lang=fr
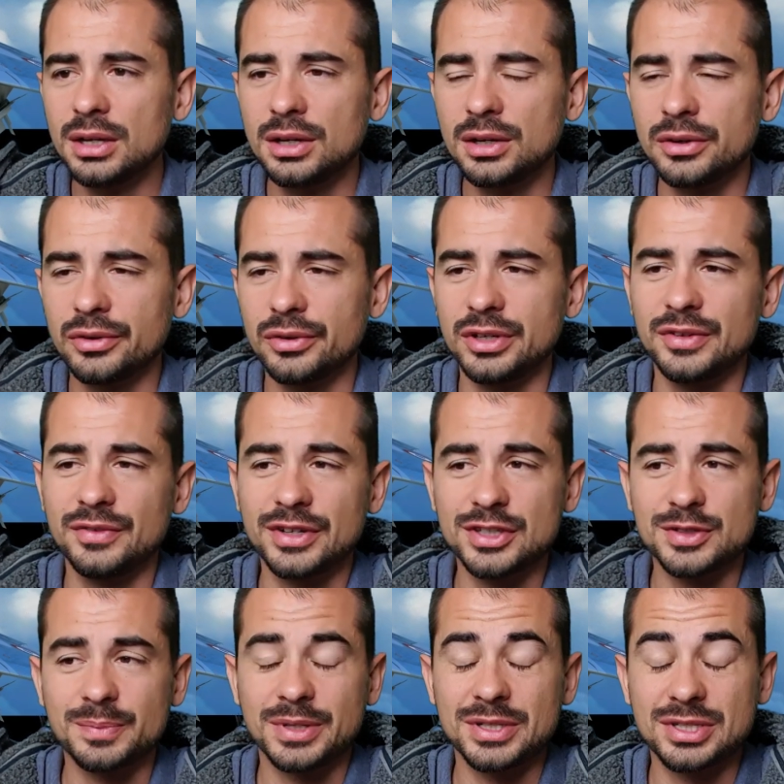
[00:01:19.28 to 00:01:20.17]
Euh, il va
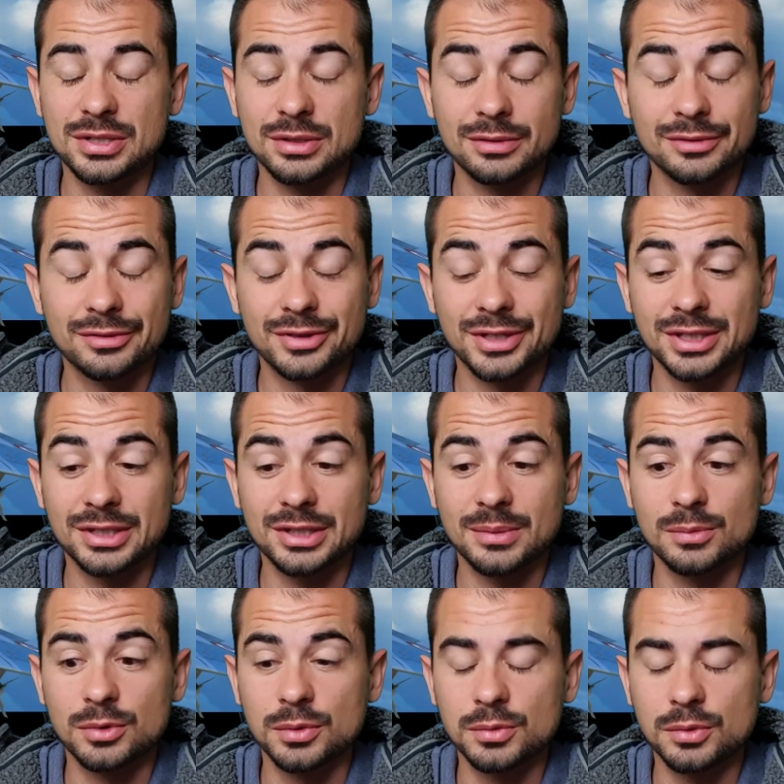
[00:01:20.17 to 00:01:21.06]
se passer en fait un
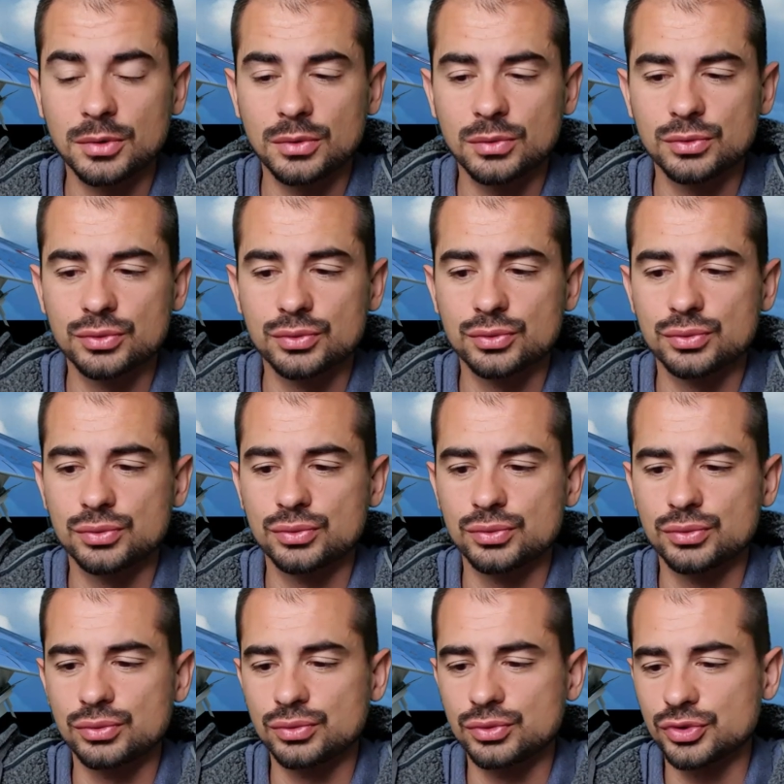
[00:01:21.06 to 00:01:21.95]
moment où